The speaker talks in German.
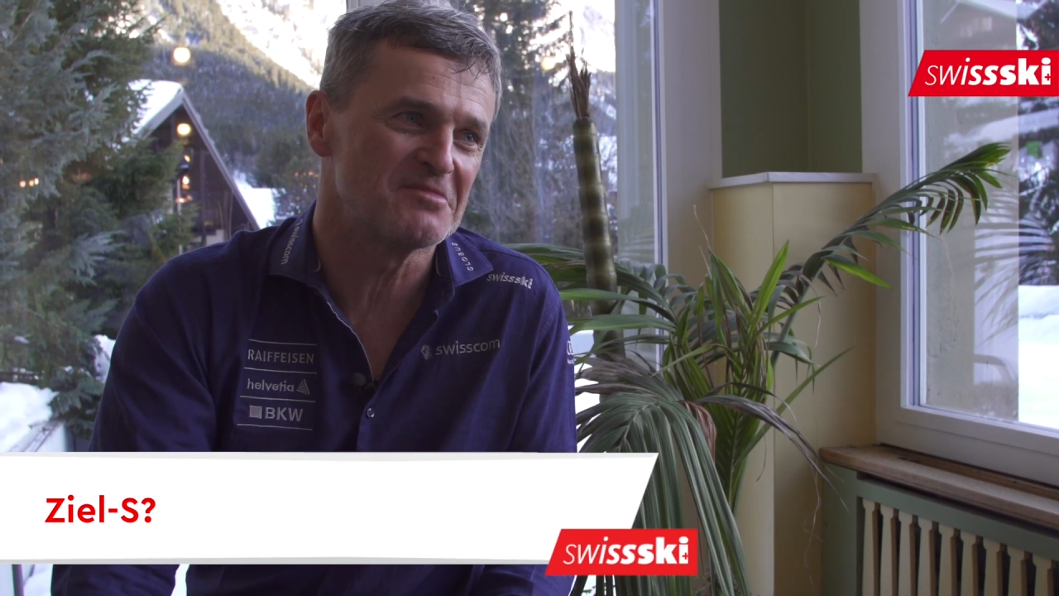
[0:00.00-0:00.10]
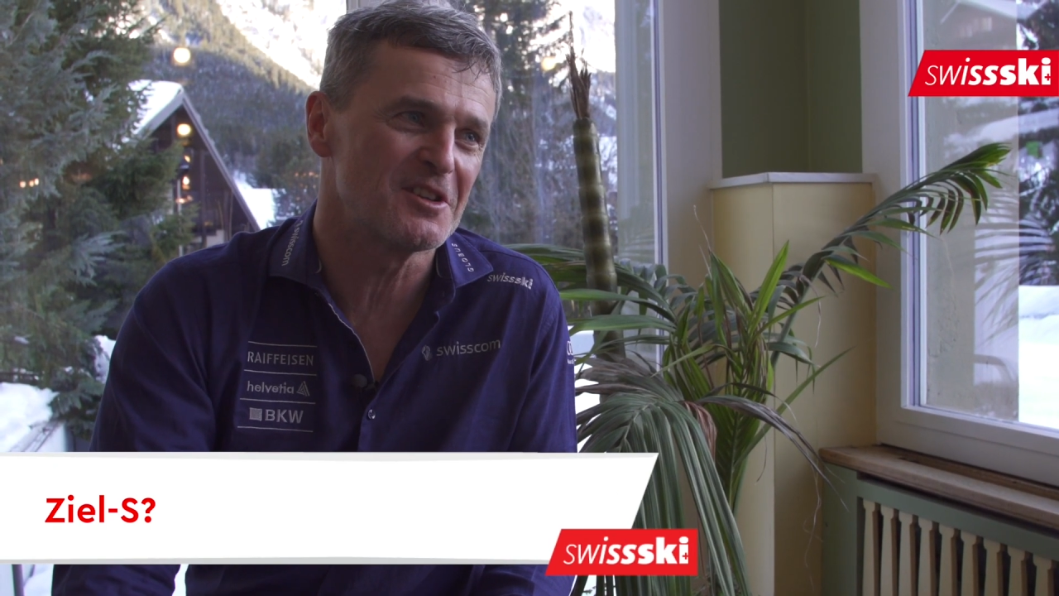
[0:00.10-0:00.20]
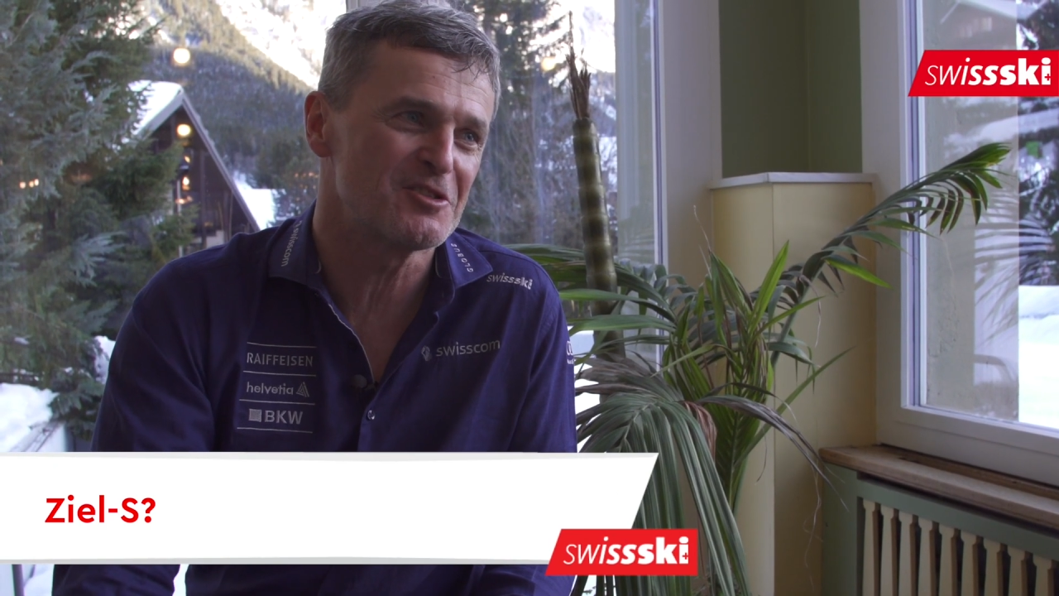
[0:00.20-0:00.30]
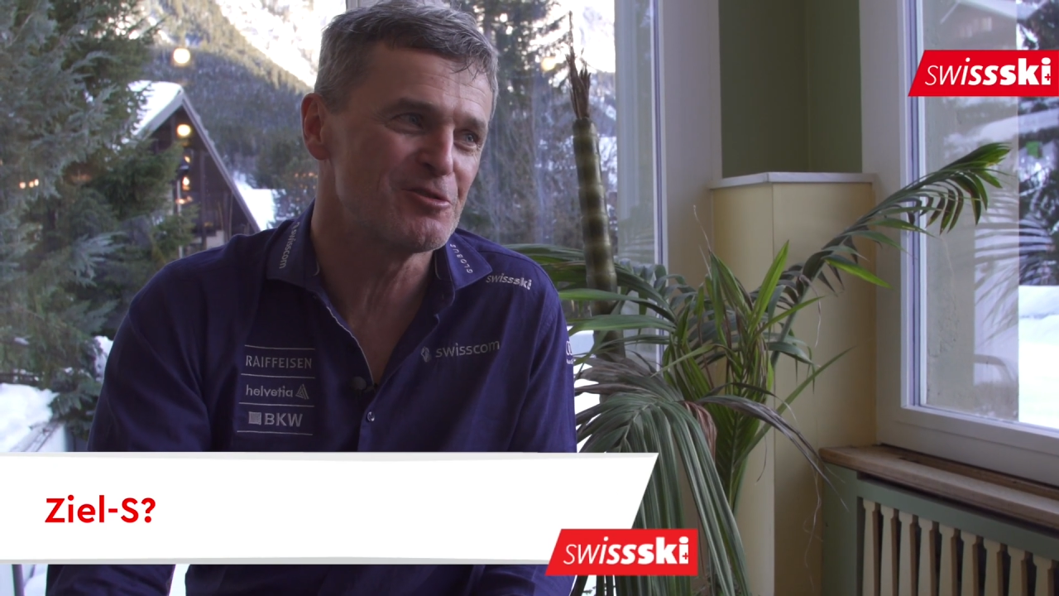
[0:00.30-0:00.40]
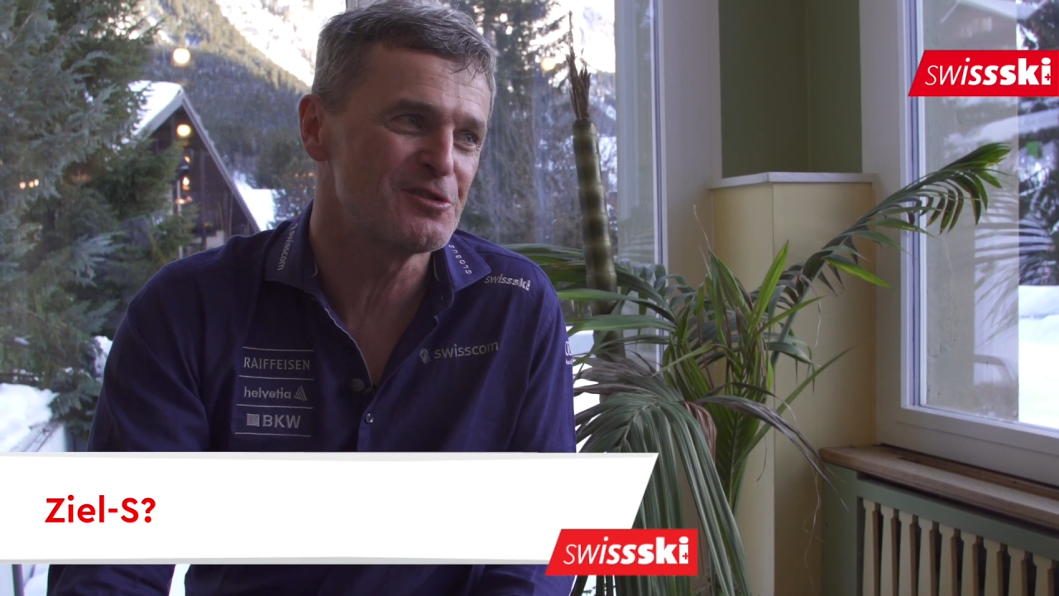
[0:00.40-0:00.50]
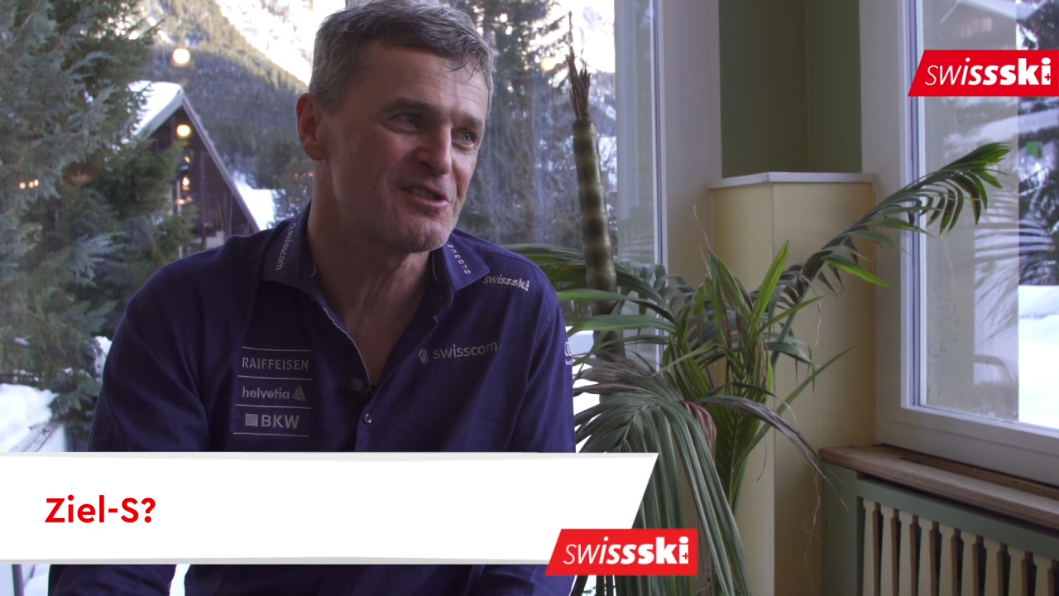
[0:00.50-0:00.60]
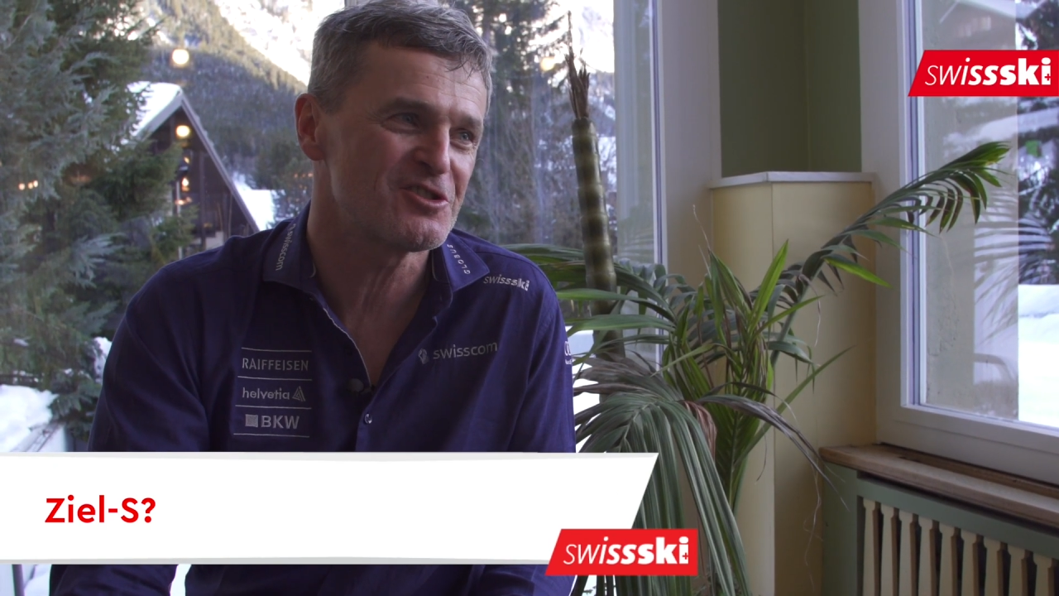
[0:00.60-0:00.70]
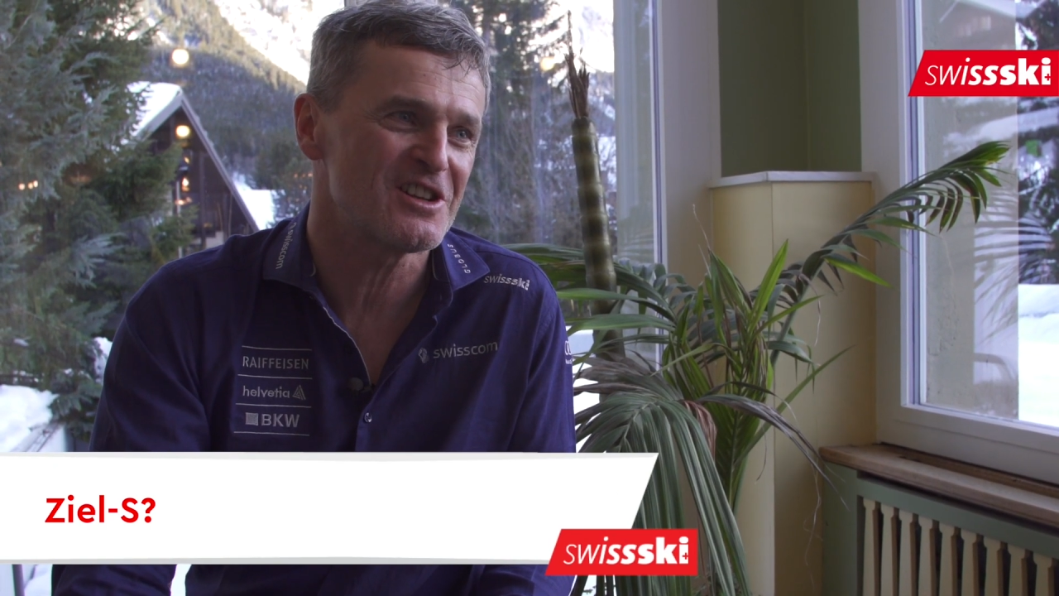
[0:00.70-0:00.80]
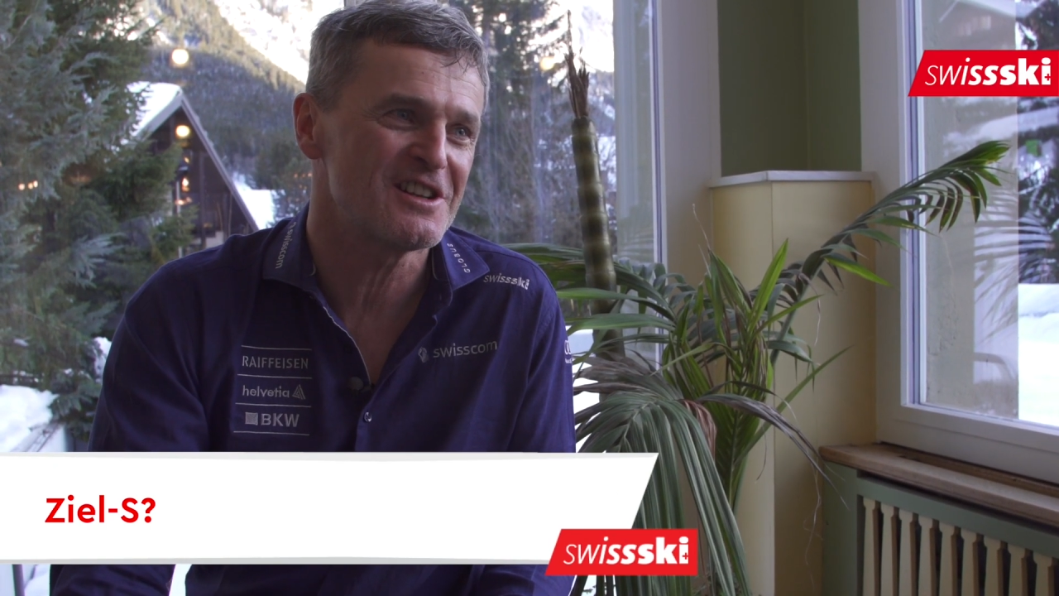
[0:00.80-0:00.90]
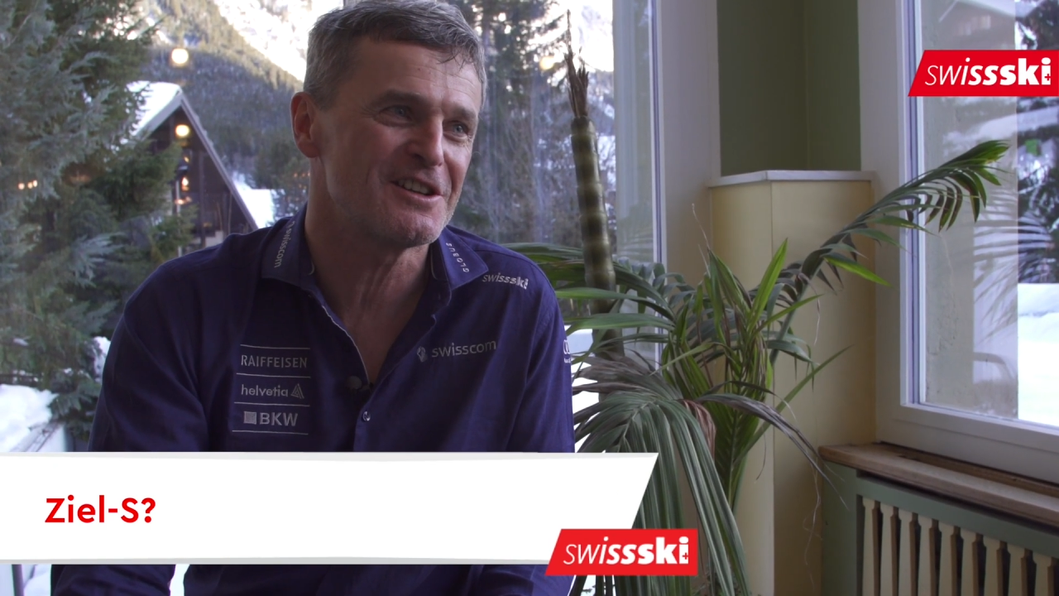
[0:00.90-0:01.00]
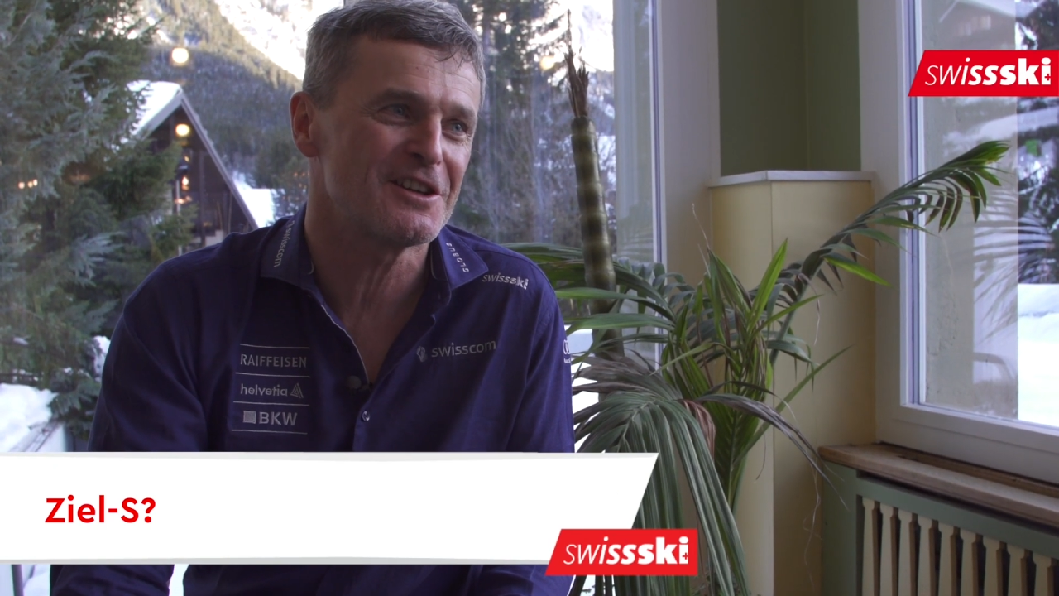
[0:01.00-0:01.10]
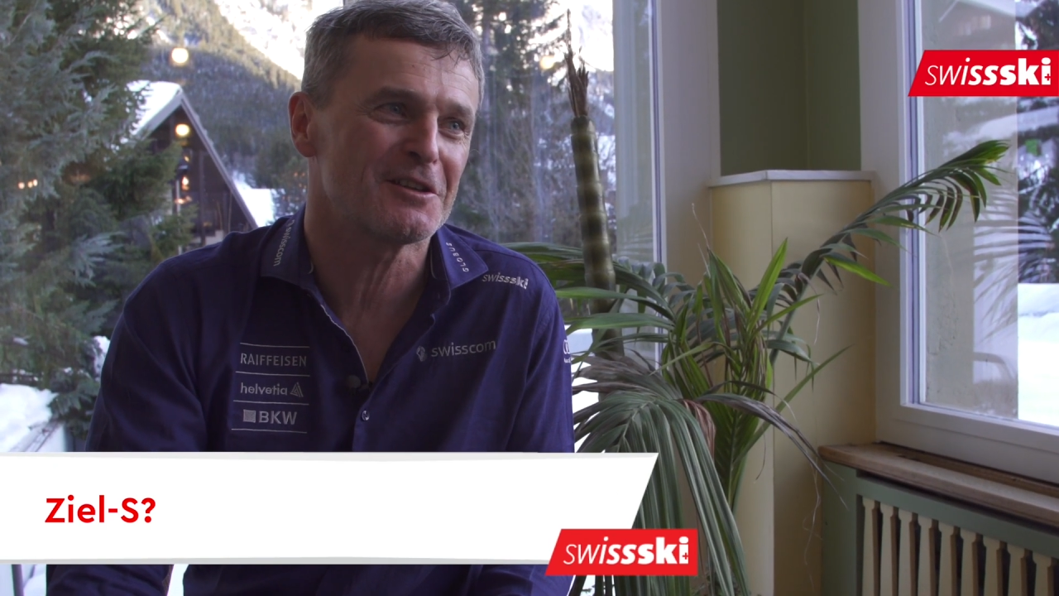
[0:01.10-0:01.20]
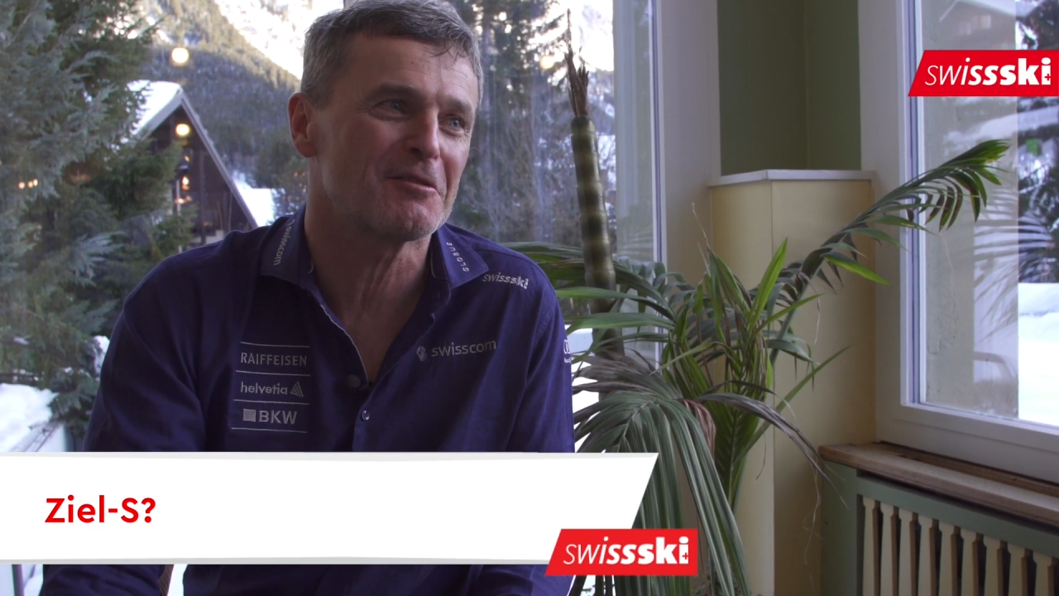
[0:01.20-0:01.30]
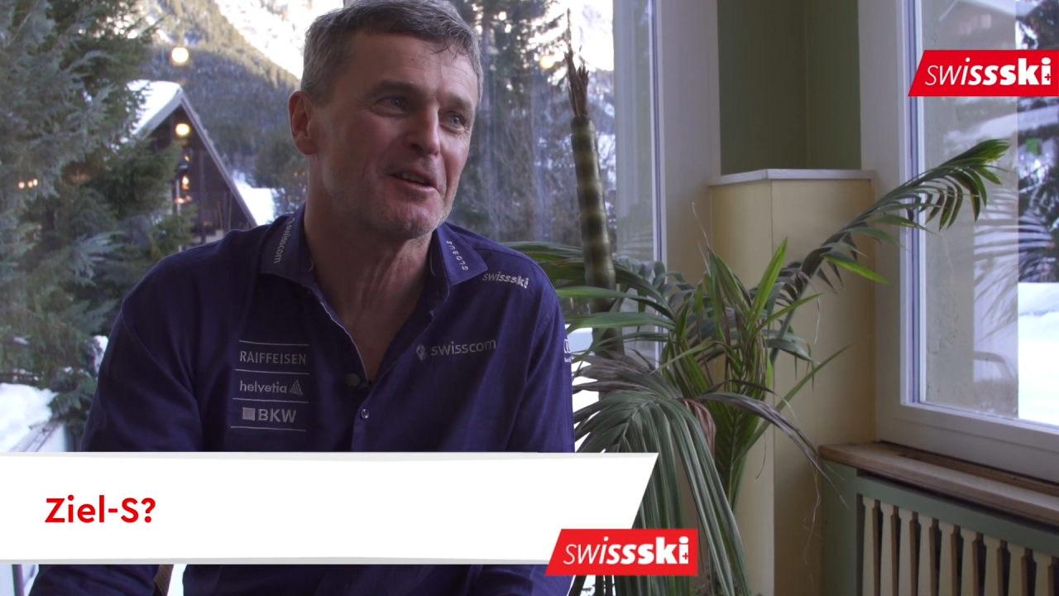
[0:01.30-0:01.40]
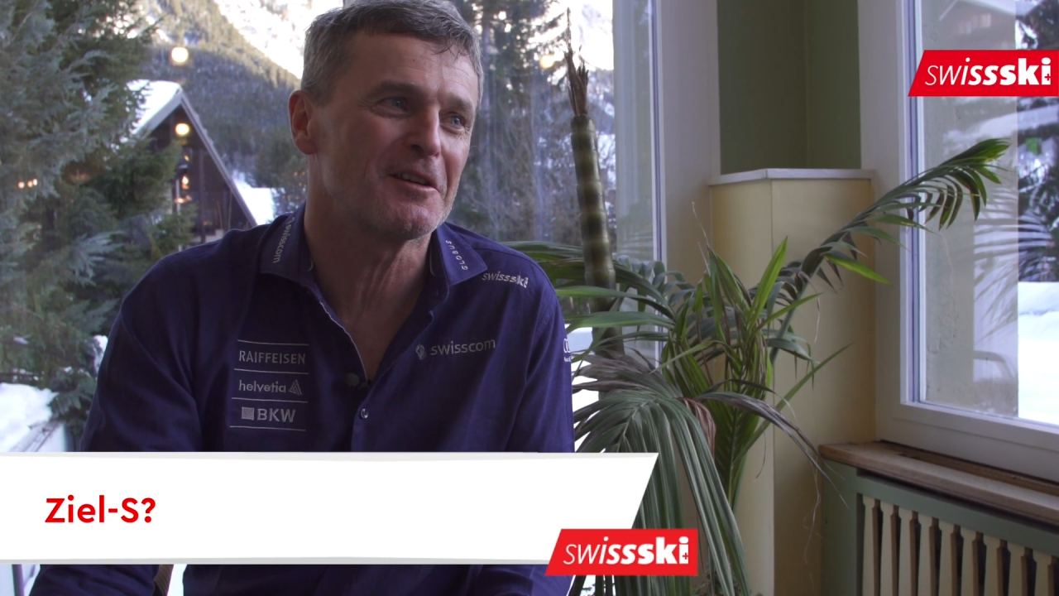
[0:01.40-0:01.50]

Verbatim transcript: eine Schlüsselstelle